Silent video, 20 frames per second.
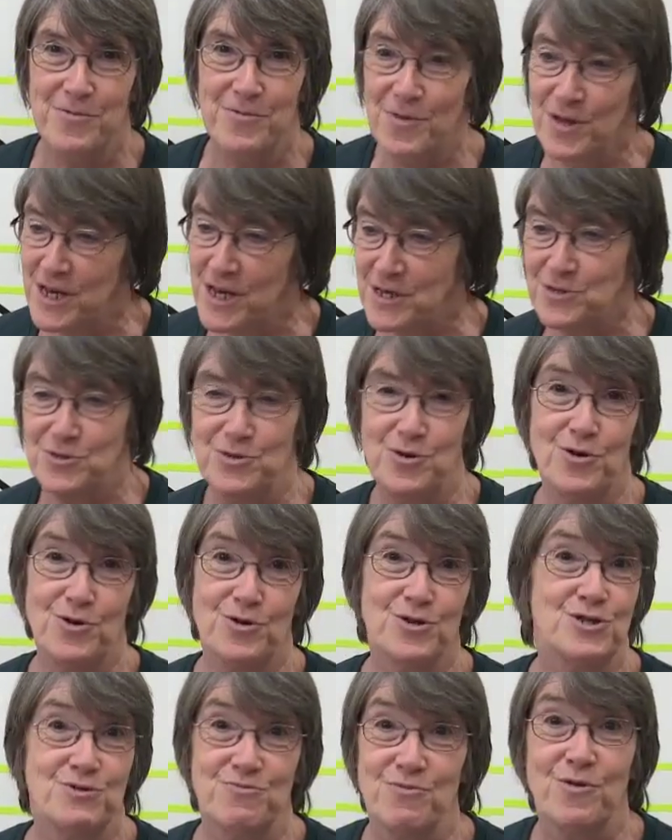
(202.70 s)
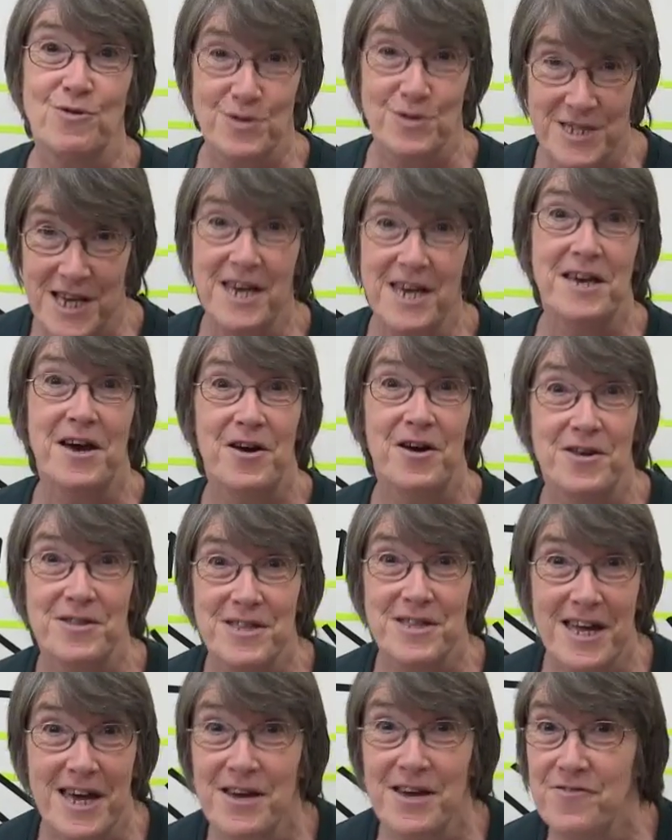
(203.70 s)
Une lecture que je vous conseille
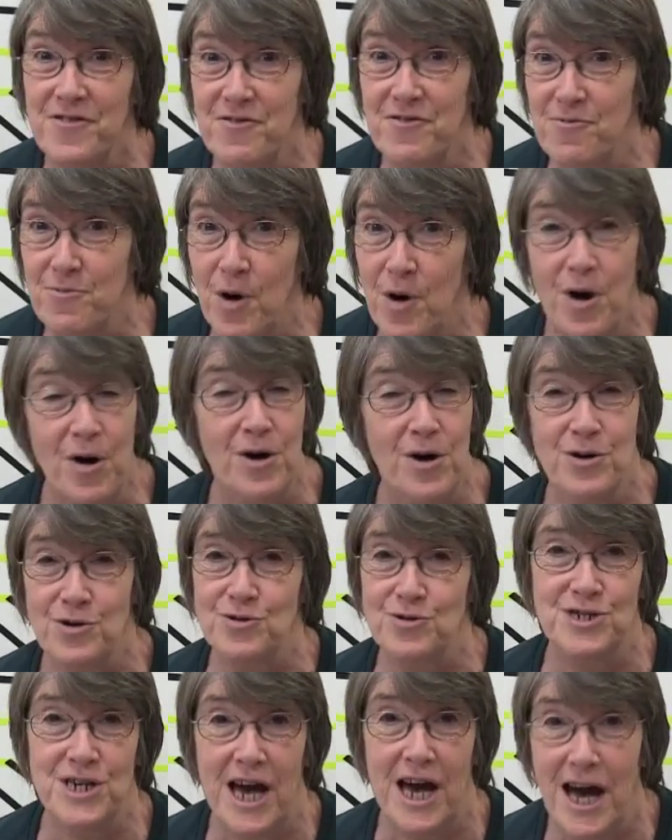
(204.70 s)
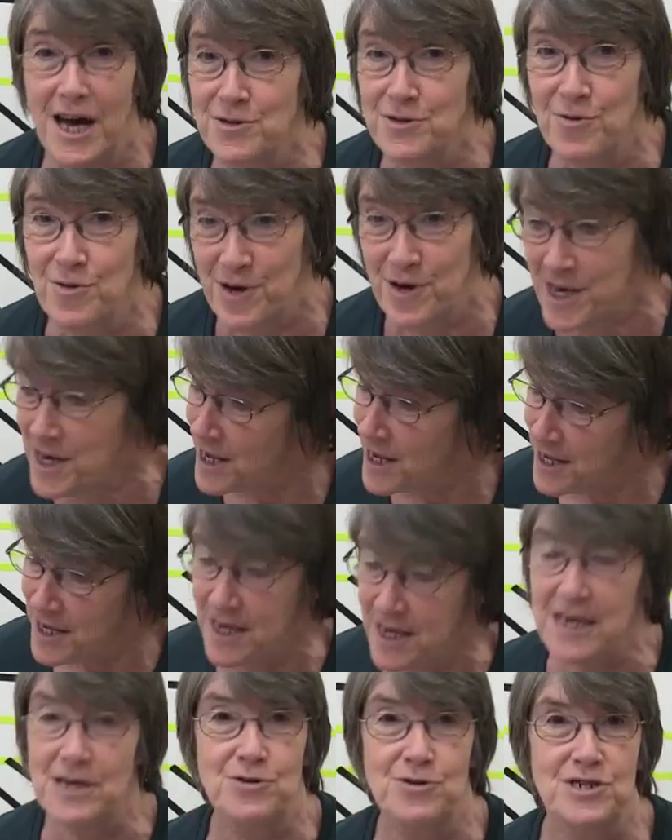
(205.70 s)
très vivement, que j'ai adorée
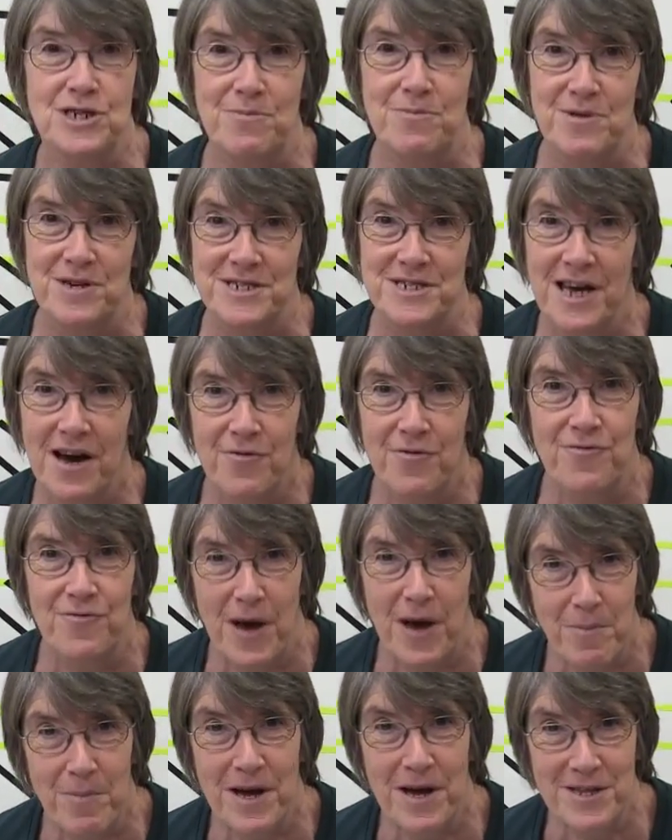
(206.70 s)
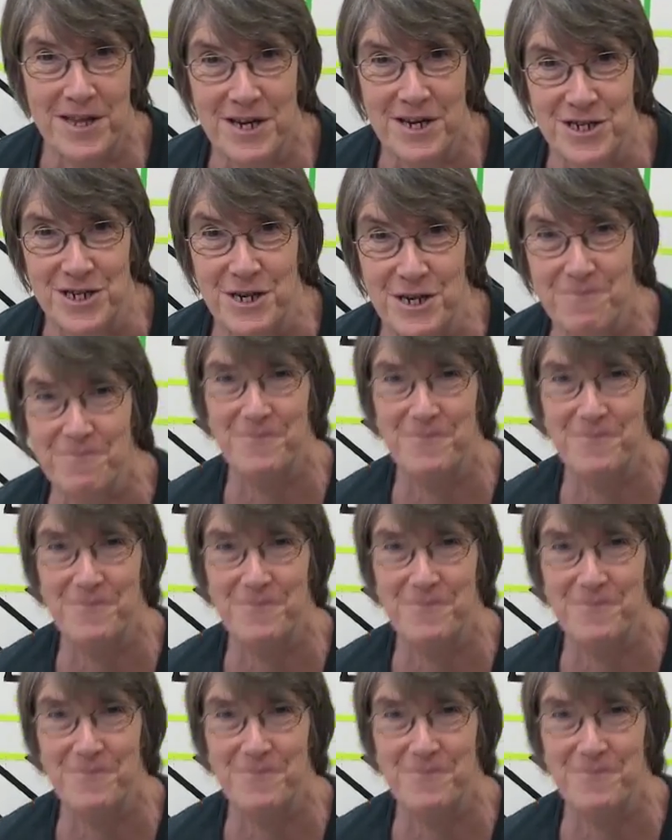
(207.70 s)
et que j'ai plaisir à vous faire partager.